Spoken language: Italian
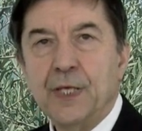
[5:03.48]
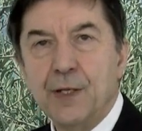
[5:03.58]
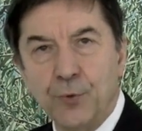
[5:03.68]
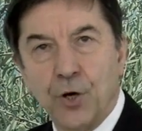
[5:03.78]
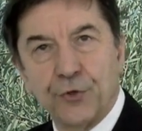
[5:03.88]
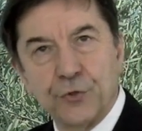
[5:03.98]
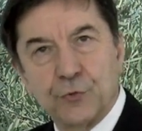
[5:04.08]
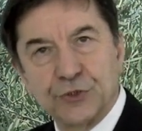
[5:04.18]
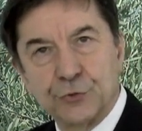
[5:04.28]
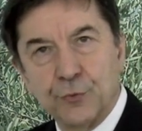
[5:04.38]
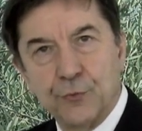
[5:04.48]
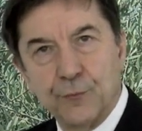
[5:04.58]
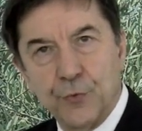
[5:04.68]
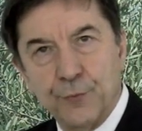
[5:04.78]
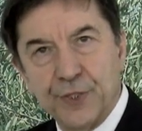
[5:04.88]
Il boro in questo
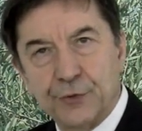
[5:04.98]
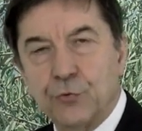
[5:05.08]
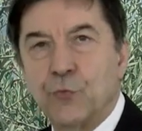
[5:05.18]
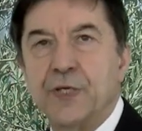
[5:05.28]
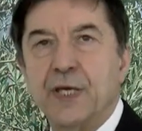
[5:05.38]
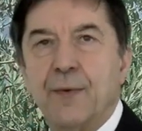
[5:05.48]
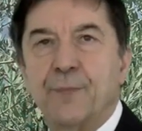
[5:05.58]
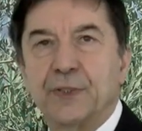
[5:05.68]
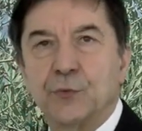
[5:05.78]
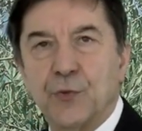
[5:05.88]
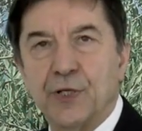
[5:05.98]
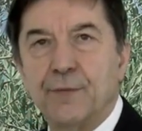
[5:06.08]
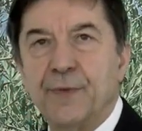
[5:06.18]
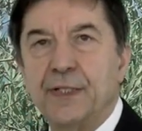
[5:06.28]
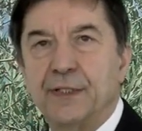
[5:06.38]
momento qui è
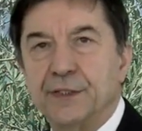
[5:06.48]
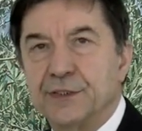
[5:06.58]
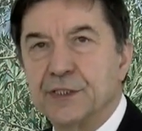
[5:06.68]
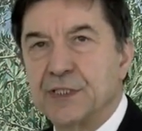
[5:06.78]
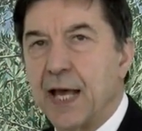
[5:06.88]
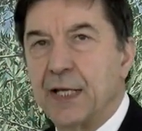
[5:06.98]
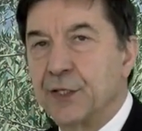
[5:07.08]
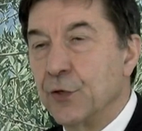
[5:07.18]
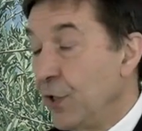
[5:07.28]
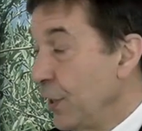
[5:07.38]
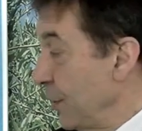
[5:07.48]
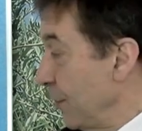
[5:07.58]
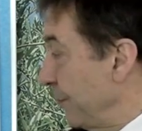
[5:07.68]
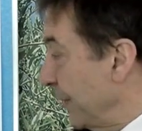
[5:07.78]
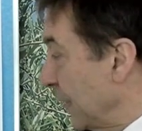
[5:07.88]
particolarmente necessario
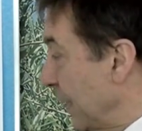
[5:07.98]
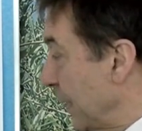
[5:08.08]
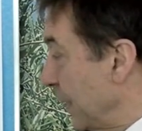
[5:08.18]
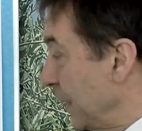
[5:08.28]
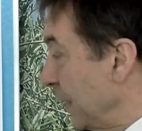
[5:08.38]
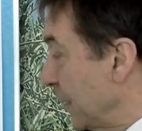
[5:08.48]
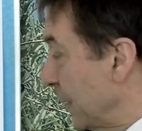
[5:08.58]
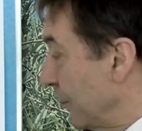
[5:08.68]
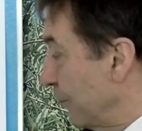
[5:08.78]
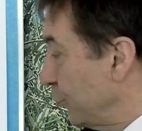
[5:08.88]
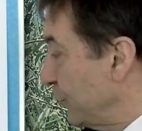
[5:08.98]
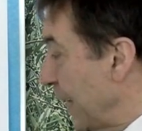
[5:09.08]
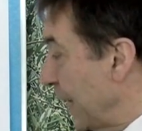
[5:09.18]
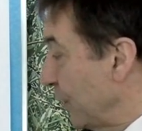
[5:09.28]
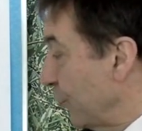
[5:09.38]
perché il
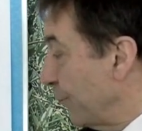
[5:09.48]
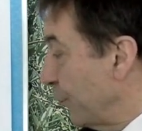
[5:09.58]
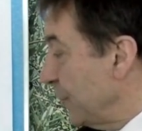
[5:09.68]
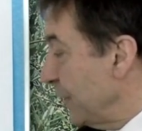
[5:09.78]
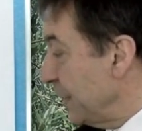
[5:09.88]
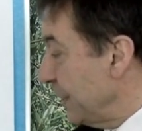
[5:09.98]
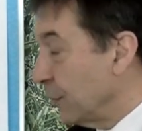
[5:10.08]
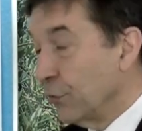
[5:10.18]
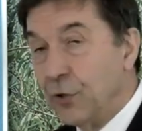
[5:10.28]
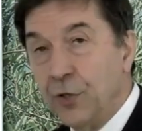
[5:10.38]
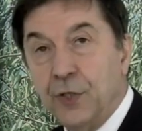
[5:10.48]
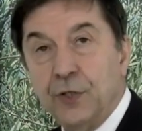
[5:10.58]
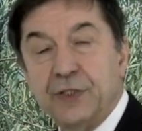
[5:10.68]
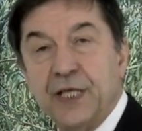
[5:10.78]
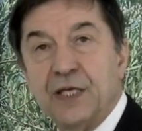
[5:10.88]
budello pollinico
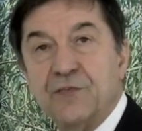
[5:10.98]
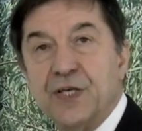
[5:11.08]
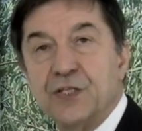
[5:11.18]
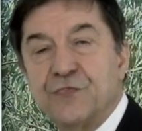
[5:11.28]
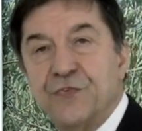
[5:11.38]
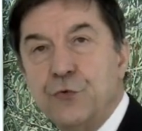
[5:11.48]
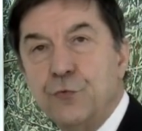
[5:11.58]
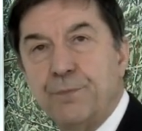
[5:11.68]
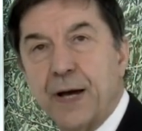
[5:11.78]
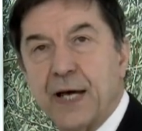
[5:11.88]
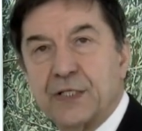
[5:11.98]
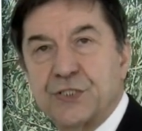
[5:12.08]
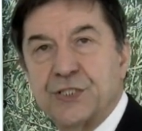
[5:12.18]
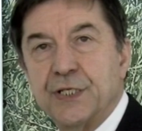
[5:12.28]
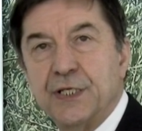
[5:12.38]
deve
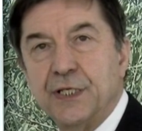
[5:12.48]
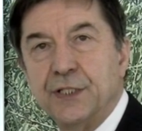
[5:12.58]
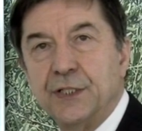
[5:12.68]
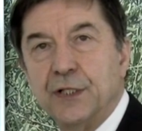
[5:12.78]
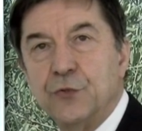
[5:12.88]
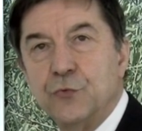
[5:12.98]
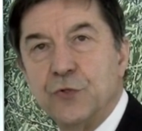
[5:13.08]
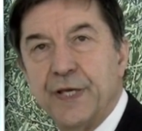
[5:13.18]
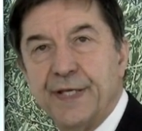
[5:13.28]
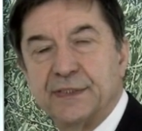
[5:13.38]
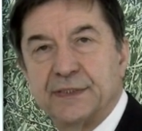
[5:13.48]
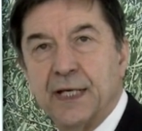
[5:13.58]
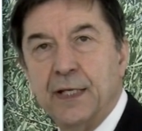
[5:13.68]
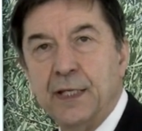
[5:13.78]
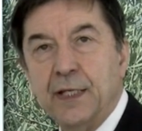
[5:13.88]
svilupparsi in
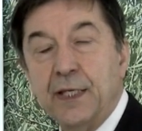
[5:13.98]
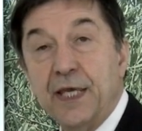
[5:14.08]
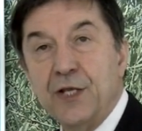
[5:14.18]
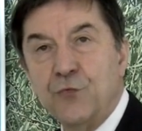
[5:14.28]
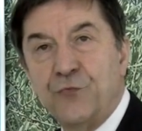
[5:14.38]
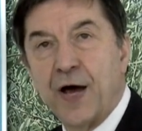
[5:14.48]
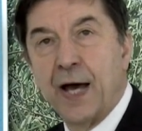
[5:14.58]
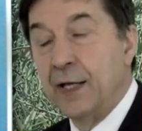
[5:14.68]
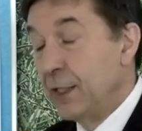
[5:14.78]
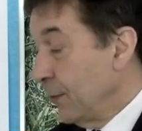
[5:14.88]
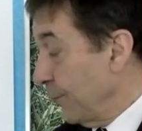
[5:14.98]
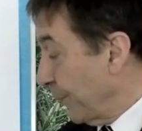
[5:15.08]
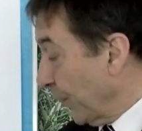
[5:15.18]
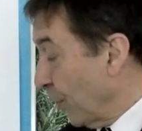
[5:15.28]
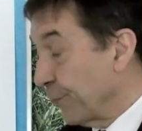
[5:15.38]
lunghezza e lo fa
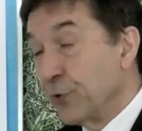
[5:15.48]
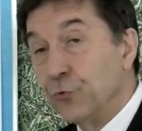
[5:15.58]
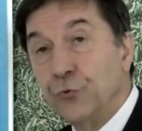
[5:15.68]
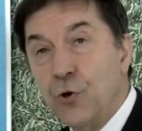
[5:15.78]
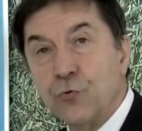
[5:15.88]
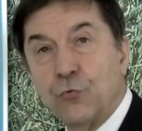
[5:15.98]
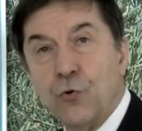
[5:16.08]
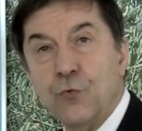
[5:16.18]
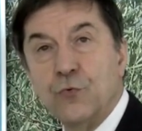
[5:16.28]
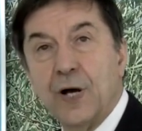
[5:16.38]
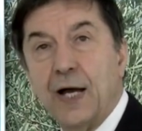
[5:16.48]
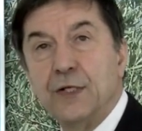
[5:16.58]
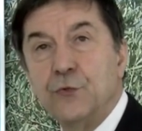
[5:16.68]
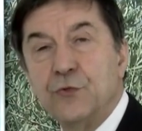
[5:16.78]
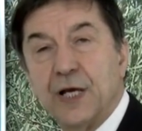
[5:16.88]
proprio non con
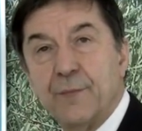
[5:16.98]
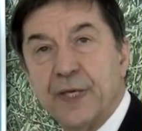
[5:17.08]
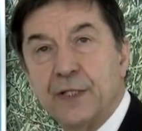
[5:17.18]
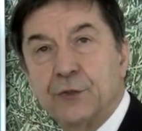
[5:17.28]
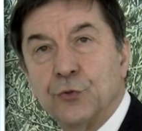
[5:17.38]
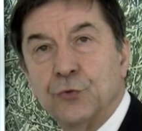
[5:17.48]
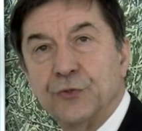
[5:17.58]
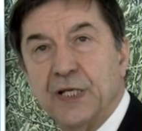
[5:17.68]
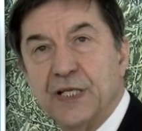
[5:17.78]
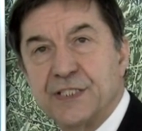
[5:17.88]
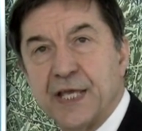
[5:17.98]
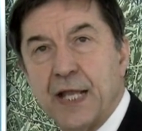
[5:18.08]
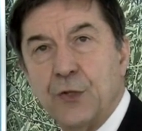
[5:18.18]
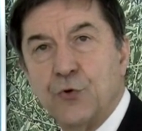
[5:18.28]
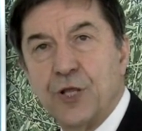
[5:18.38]
allungamento delle
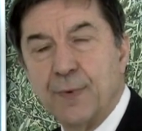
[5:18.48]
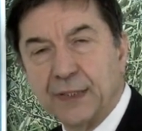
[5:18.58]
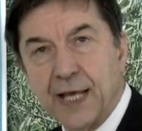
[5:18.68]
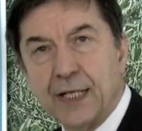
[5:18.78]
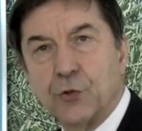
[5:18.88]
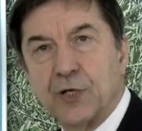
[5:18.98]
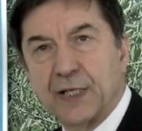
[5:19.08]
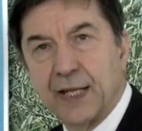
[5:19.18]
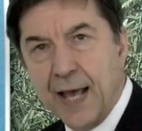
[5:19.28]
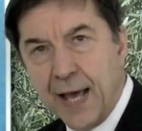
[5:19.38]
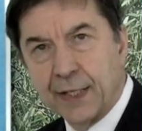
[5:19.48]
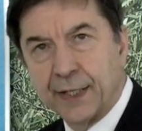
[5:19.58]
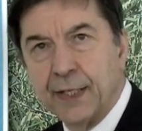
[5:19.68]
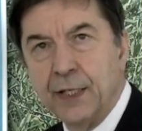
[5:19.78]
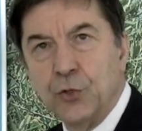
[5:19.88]
cellule, ma andando a
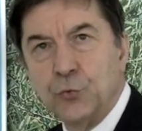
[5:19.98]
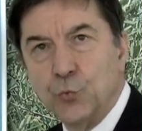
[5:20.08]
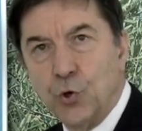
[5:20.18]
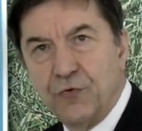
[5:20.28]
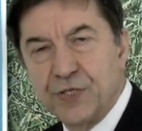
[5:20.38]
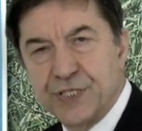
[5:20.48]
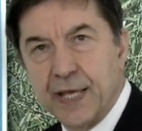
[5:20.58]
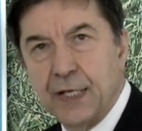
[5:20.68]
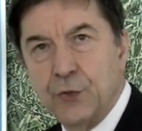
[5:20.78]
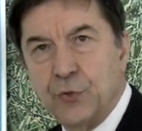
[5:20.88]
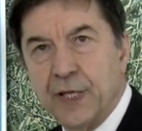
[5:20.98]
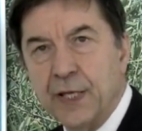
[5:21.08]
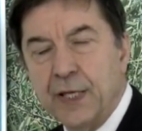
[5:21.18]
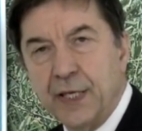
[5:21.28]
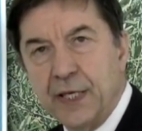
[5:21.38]
creare nuove cellule
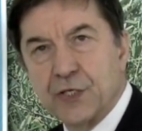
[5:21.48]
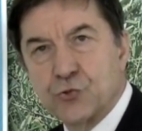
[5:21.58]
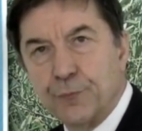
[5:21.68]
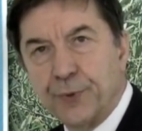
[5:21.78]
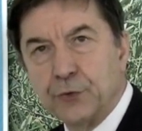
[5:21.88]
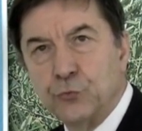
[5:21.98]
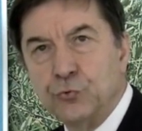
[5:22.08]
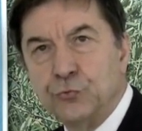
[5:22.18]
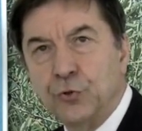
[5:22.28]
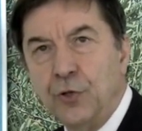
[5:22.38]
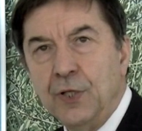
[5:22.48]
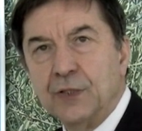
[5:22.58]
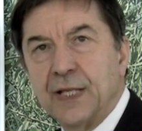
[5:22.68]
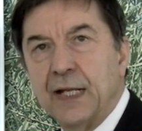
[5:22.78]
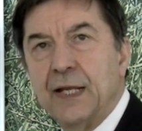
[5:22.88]
e soprattutto
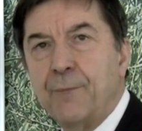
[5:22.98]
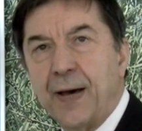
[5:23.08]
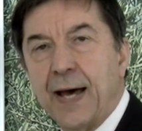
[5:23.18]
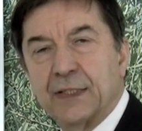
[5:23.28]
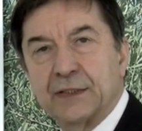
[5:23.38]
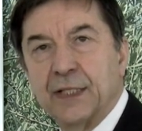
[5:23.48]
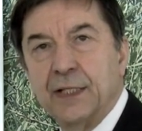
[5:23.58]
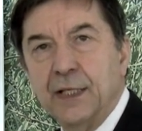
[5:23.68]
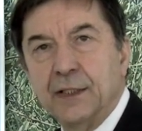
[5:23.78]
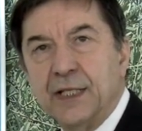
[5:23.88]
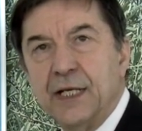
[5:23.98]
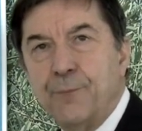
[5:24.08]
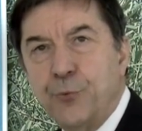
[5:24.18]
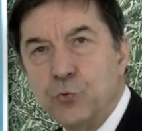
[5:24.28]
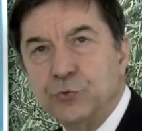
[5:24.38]
dalla parte della
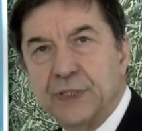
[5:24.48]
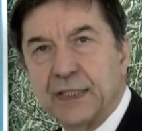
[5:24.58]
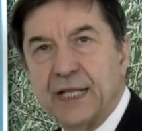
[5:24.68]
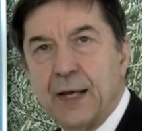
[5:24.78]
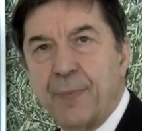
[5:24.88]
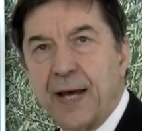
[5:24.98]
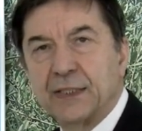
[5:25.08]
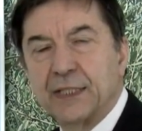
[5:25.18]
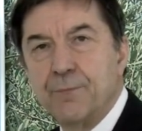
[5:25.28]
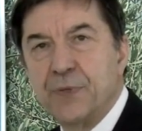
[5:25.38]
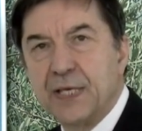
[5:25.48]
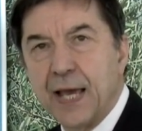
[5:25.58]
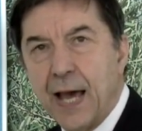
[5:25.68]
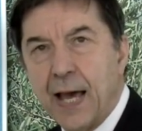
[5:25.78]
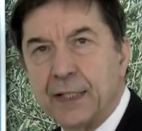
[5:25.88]
punta, dalla parte
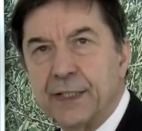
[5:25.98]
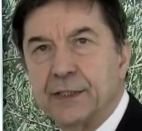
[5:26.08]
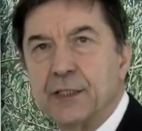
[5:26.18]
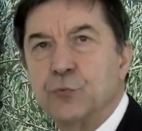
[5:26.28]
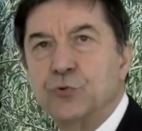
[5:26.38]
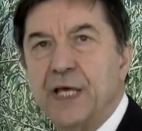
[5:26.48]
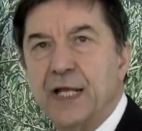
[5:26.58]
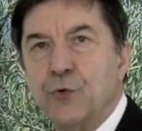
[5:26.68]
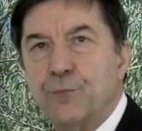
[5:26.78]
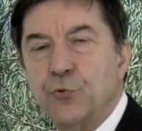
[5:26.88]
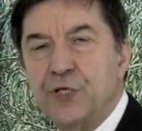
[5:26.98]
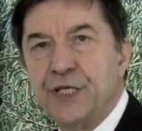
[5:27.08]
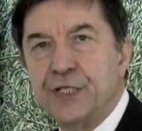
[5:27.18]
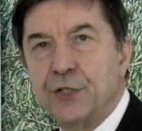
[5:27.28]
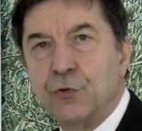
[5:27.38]
apicale del budello
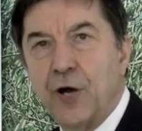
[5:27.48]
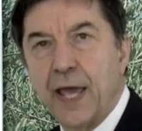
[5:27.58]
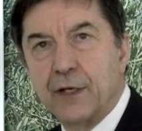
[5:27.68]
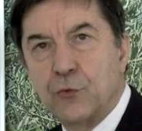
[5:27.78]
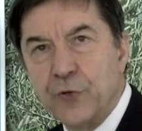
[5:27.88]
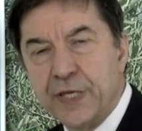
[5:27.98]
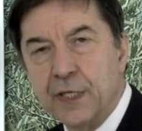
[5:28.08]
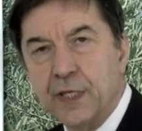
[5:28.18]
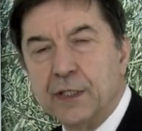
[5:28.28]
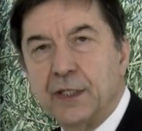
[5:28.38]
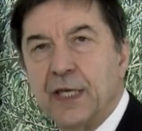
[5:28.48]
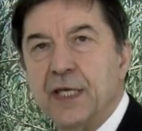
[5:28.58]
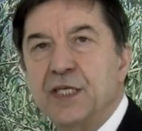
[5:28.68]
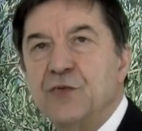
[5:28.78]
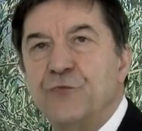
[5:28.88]
pollinico. È qui
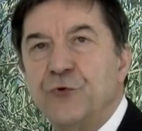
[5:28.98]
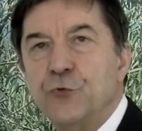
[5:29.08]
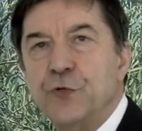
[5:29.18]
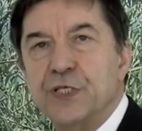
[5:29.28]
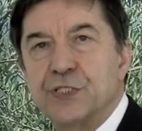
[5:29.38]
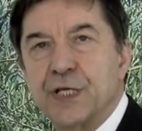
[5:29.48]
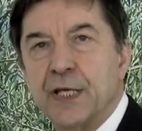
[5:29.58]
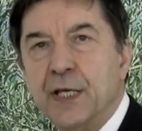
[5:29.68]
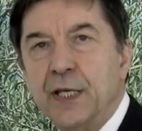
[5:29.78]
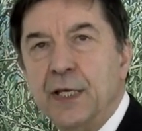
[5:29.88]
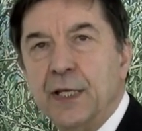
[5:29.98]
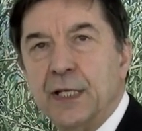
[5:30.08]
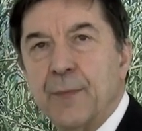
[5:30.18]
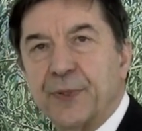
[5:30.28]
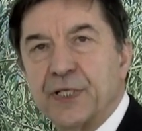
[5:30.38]
che influisce
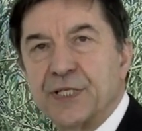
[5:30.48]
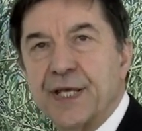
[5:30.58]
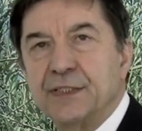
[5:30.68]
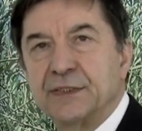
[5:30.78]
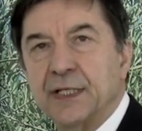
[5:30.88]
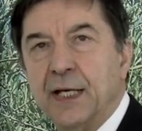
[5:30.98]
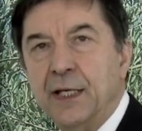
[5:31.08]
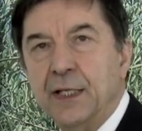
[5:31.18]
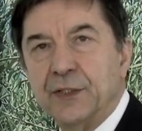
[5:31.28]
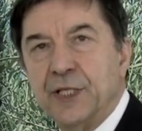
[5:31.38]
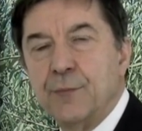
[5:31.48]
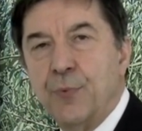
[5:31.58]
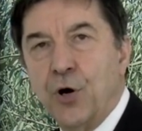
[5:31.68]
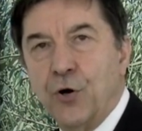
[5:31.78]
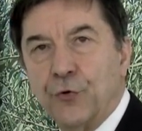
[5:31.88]
la presenza del
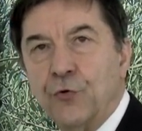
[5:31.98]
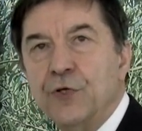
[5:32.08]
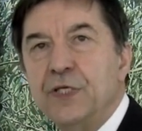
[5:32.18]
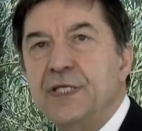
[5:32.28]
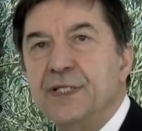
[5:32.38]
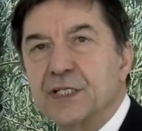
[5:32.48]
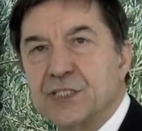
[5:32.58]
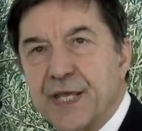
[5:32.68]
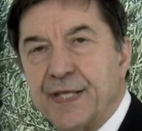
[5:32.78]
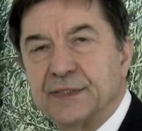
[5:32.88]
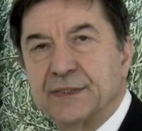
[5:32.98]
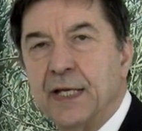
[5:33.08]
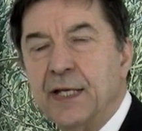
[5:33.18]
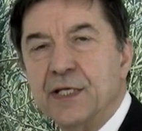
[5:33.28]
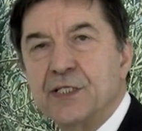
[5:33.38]
boro. In
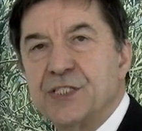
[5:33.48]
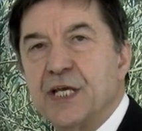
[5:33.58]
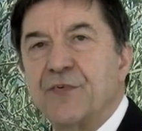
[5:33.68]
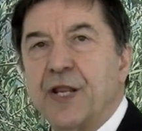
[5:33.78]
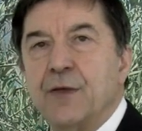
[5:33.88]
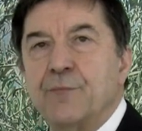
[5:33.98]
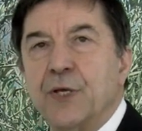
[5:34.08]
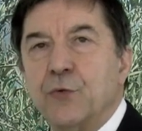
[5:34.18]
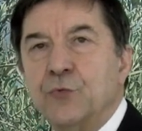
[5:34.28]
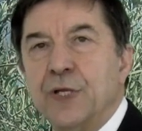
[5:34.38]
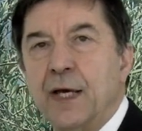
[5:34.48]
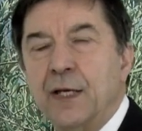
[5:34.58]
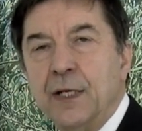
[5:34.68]
assenza si avrebbe una